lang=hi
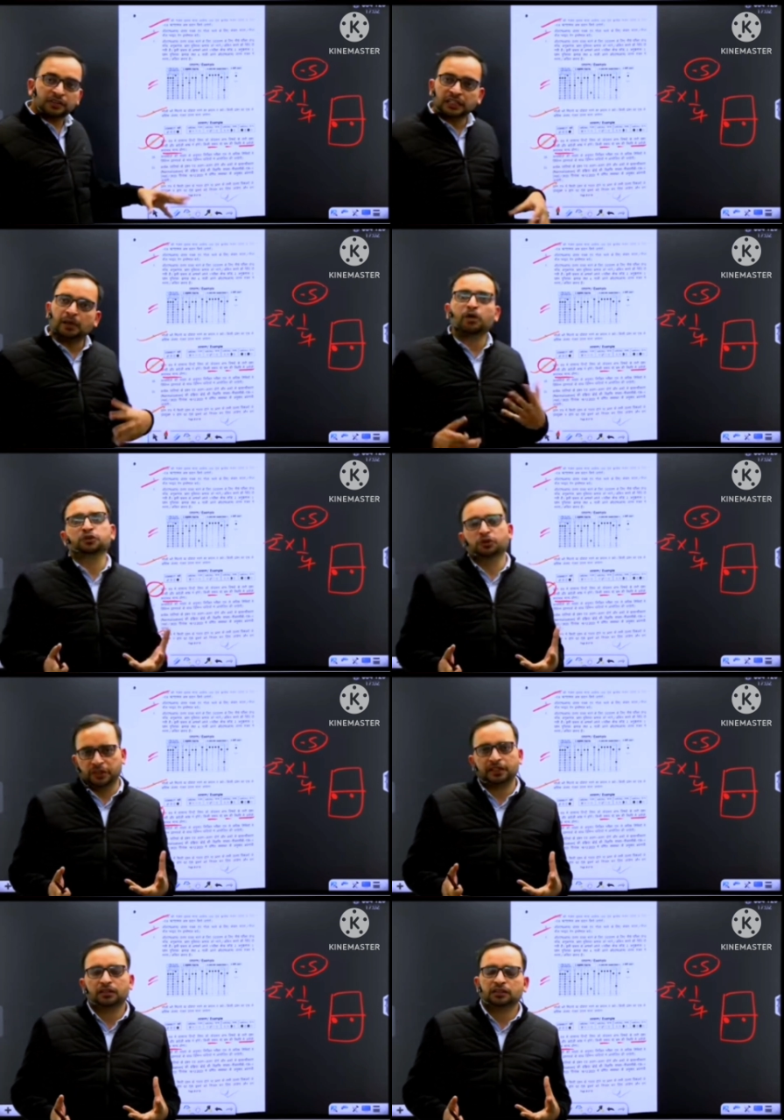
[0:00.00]
में ना
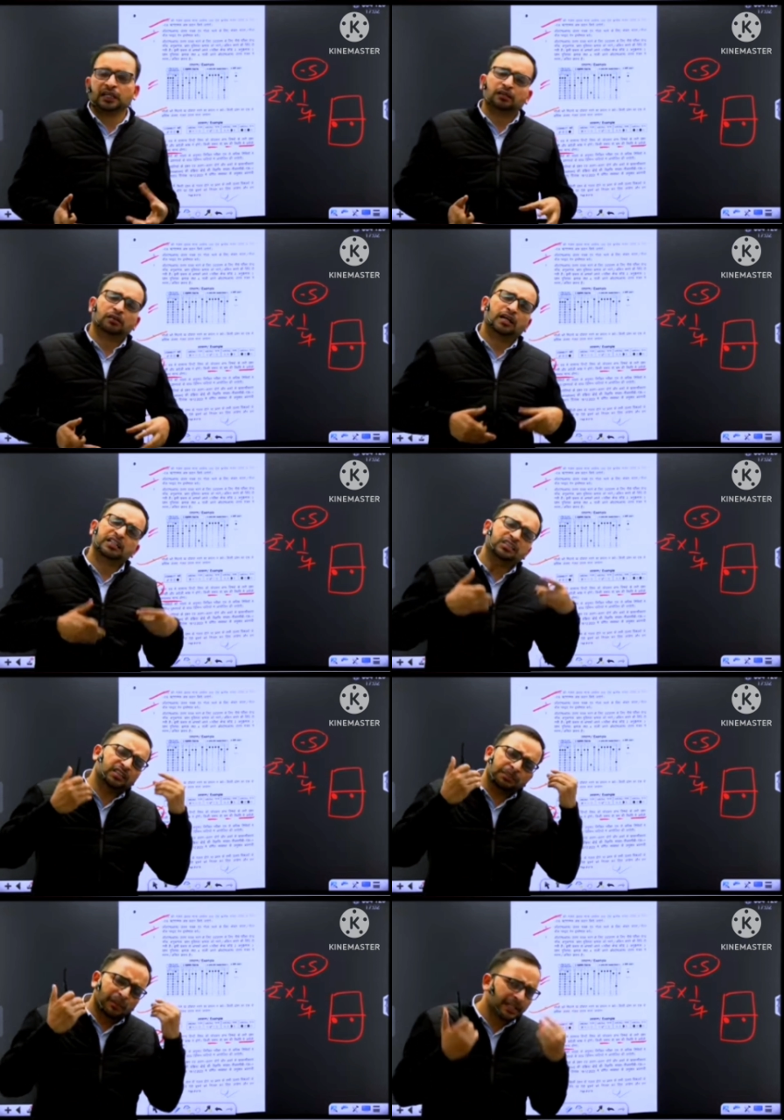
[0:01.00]
मौजूद होने ये
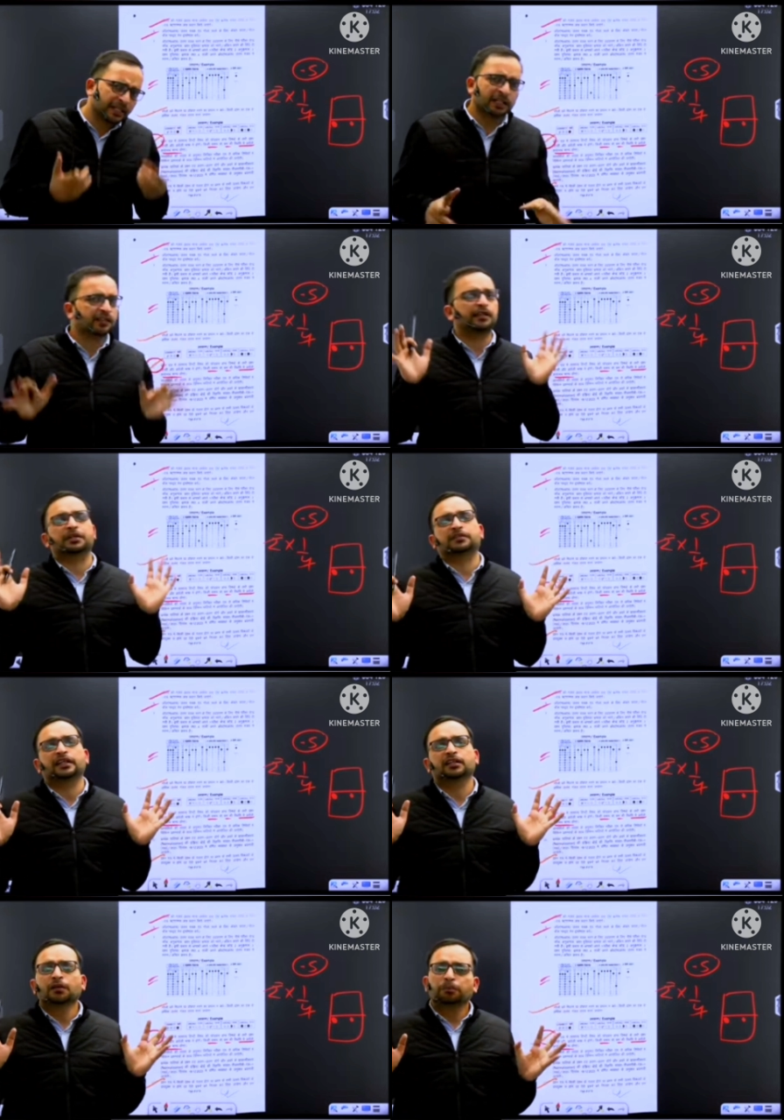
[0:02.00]
स्थिति बनेगी
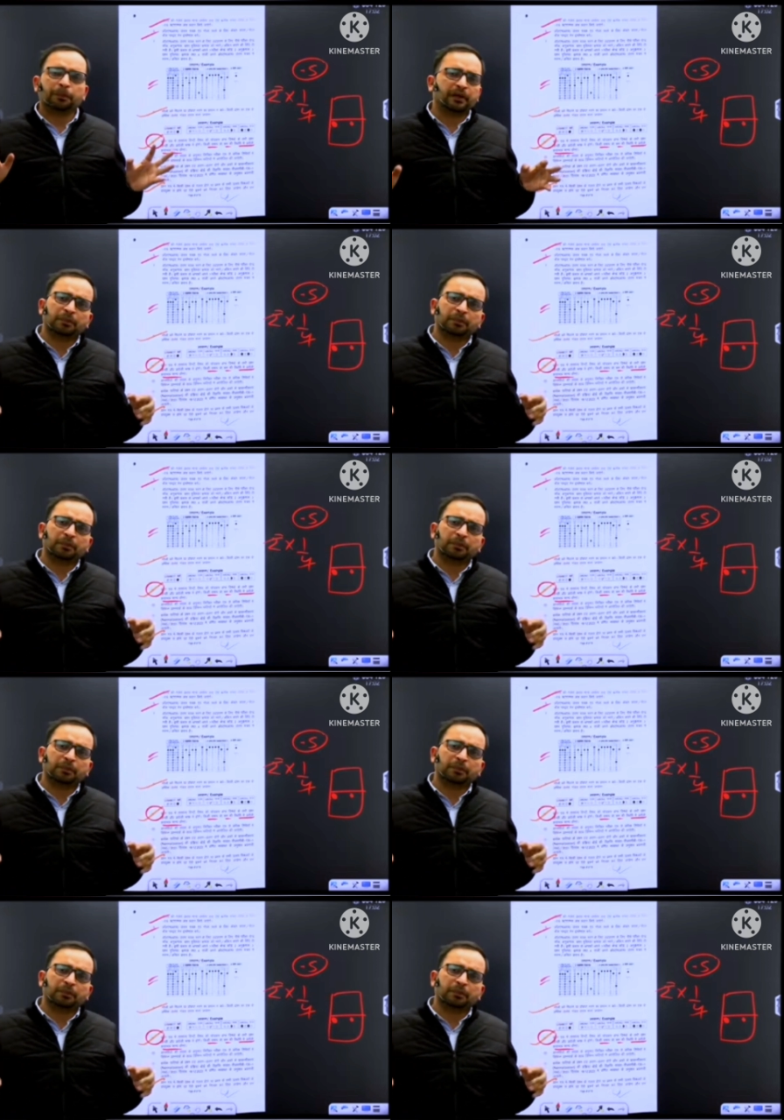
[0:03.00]
हंड्रेड परसेंट